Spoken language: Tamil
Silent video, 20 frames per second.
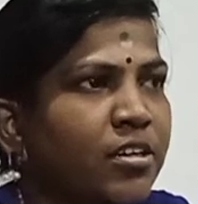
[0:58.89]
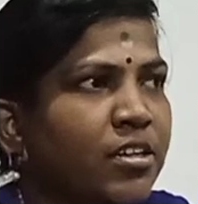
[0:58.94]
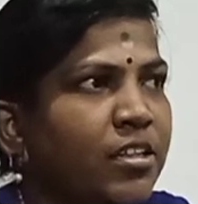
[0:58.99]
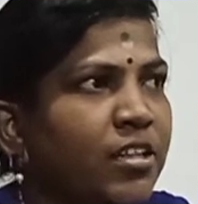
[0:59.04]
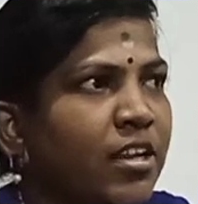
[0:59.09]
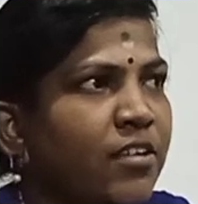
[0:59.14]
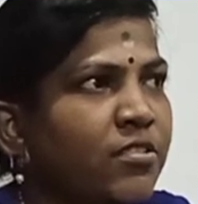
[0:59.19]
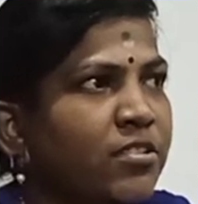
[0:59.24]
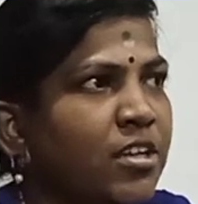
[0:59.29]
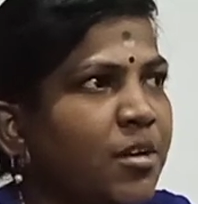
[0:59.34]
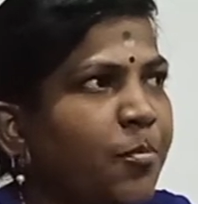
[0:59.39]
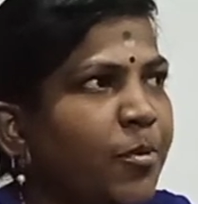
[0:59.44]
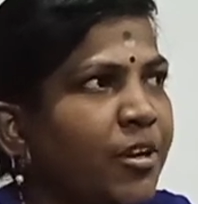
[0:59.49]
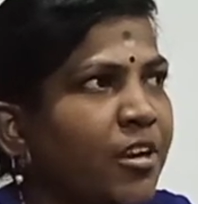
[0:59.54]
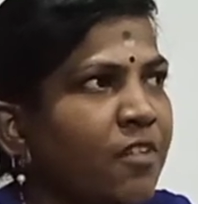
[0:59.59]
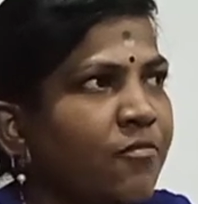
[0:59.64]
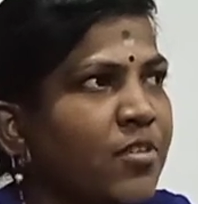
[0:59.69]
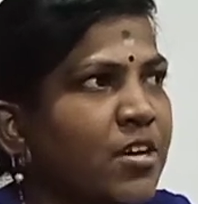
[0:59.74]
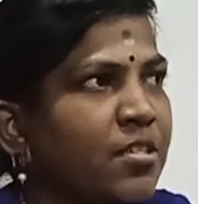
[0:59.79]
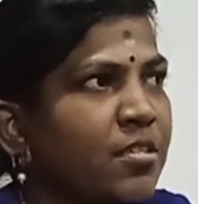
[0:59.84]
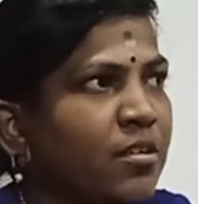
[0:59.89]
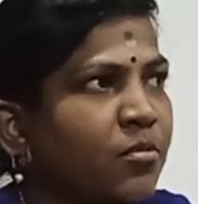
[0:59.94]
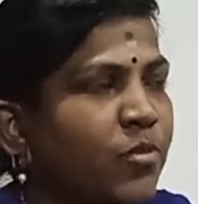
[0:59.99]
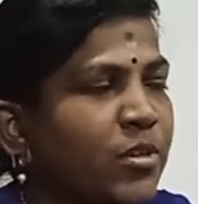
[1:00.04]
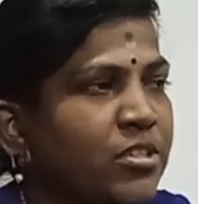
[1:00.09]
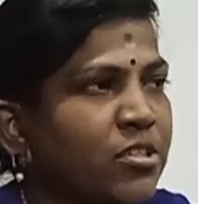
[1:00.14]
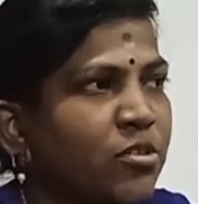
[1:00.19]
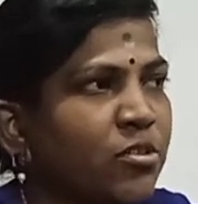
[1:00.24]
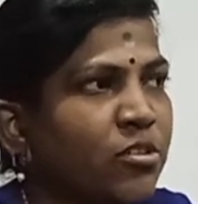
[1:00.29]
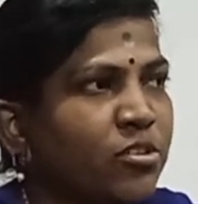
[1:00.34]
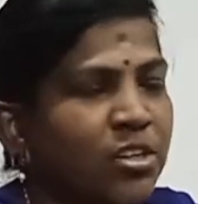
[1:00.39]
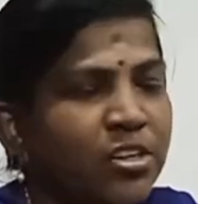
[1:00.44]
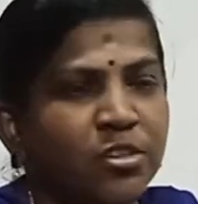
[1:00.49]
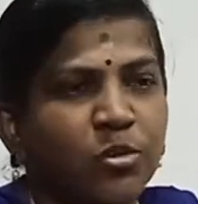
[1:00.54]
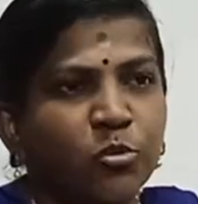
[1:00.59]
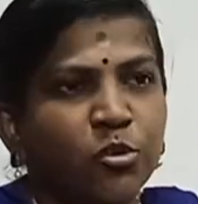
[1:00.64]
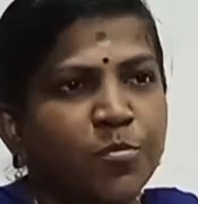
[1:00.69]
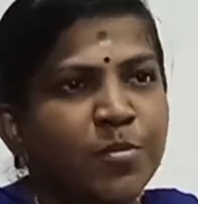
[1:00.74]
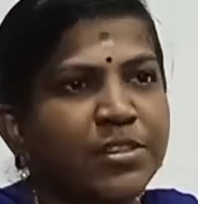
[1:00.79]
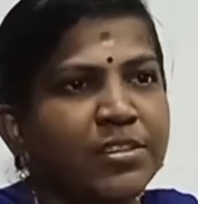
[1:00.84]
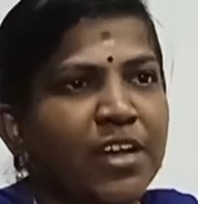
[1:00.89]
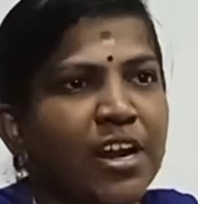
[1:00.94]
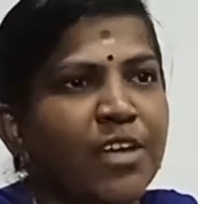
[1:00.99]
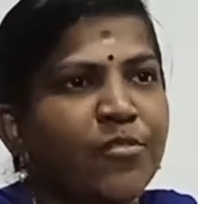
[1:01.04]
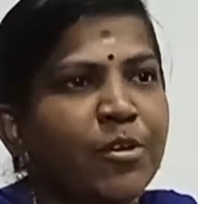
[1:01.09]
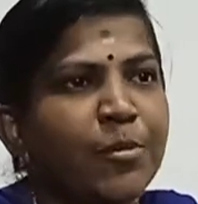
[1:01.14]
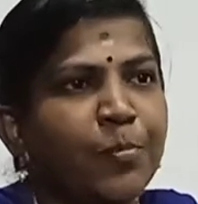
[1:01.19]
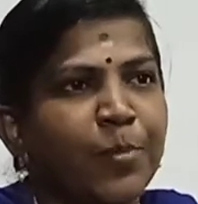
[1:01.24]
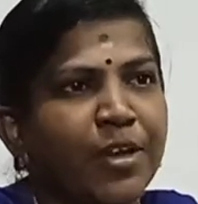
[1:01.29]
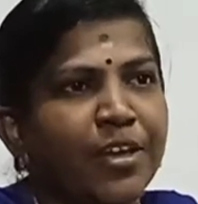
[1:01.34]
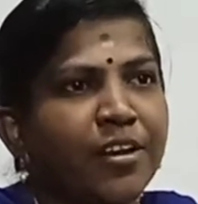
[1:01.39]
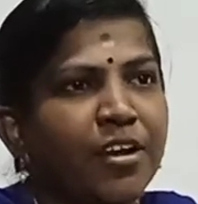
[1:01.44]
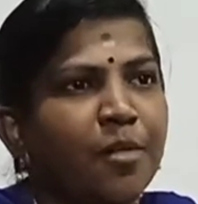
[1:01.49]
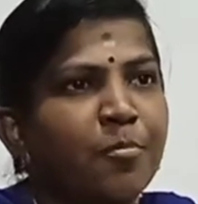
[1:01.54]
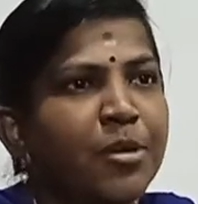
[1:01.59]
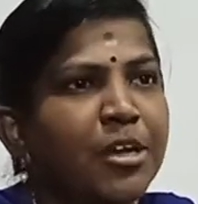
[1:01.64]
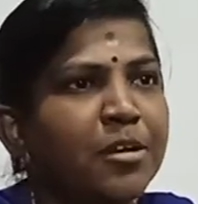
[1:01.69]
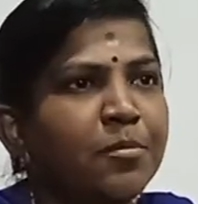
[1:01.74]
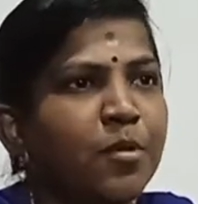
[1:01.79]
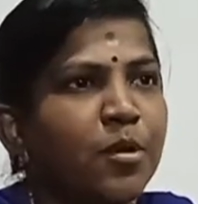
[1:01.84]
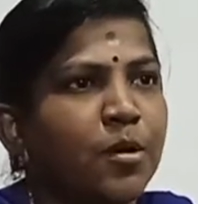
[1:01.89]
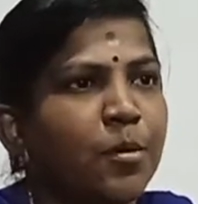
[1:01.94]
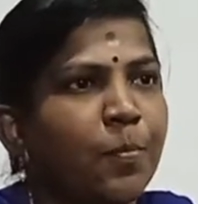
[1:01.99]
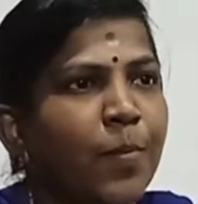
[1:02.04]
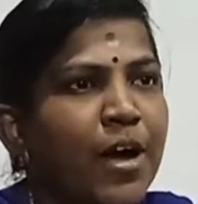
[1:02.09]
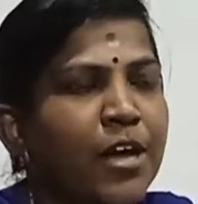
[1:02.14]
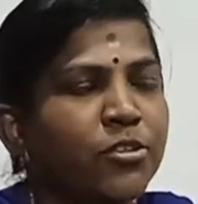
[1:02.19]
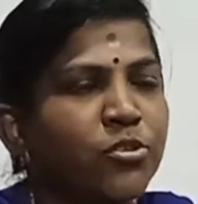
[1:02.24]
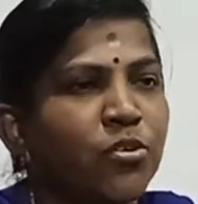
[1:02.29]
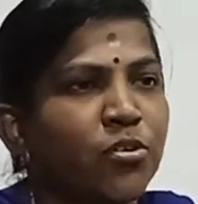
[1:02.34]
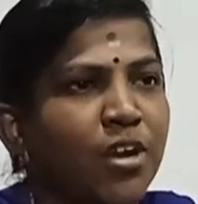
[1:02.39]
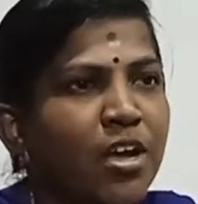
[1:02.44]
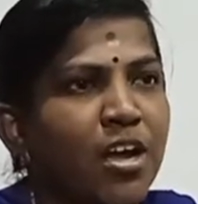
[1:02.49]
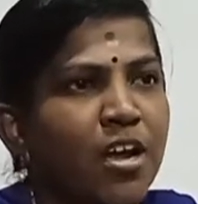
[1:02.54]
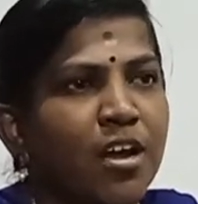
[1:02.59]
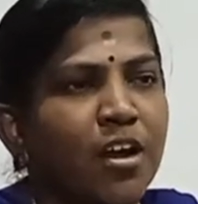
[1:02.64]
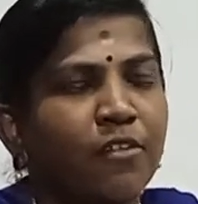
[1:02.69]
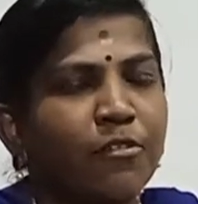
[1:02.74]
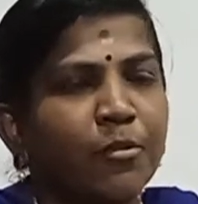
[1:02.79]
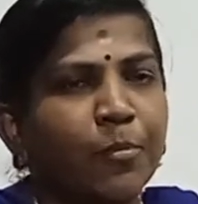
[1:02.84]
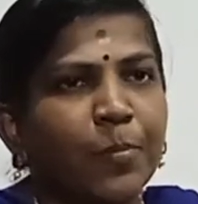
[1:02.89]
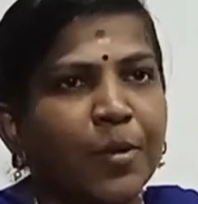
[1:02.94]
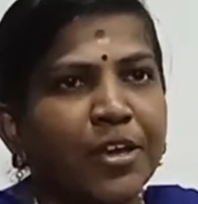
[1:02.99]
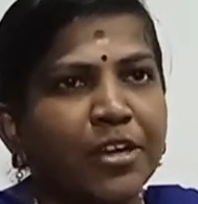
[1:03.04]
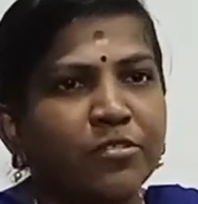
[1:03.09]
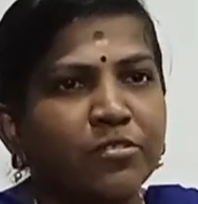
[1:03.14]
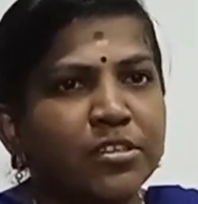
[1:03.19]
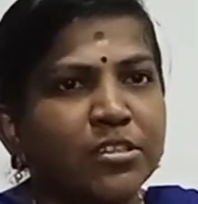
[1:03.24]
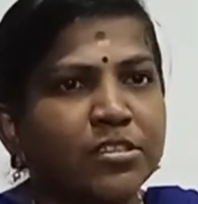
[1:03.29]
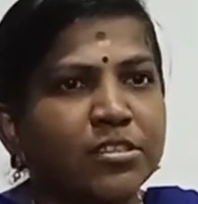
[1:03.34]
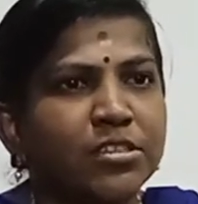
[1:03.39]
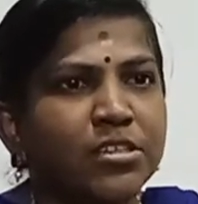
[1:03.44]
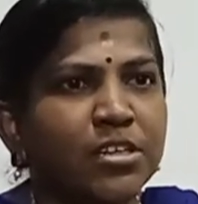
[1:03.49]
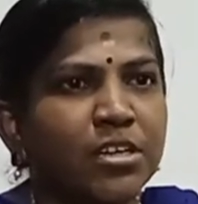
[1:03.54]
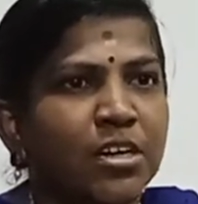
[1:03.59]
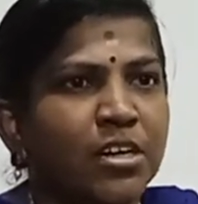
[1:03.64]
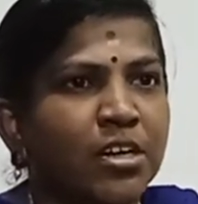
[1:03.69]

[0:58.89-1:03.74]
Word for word: இதில் வந்து எப்படின்னா ஃப ஃபஸ்ட்டு எடுத்தோன்னா அந்த குடும்ப தலைவர் பேர் அப்படின்னு பார்த்தோன்னா அவர் பேர் வந்து